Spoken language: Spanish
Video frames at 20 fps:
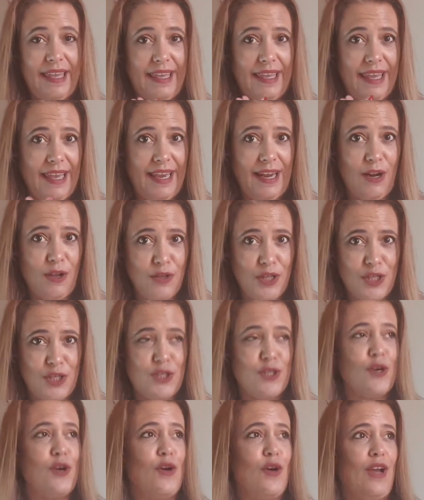que lo
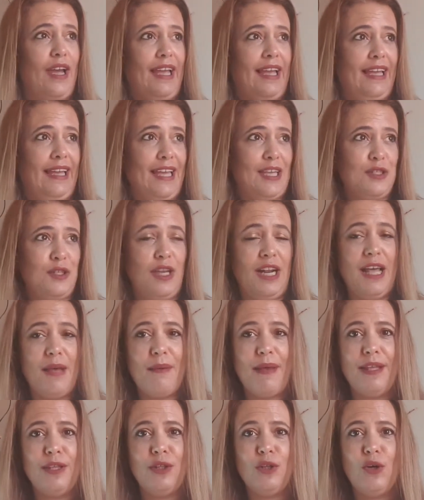dicho, estoy
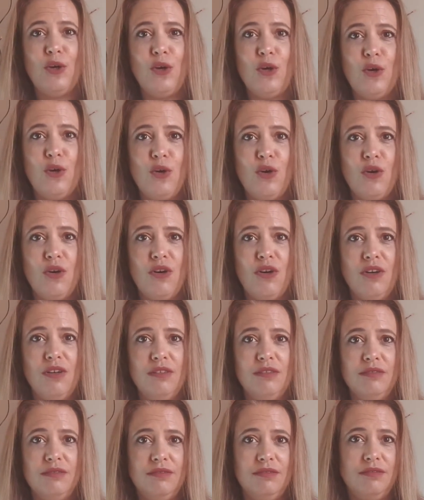
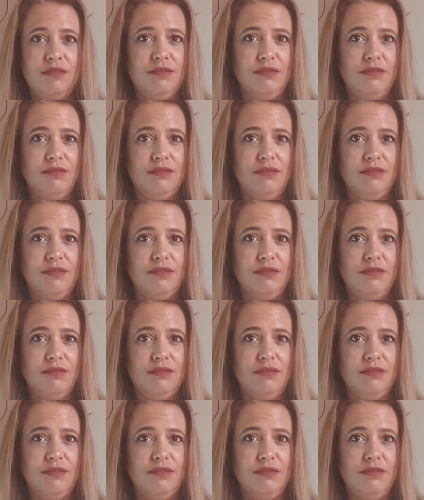grabando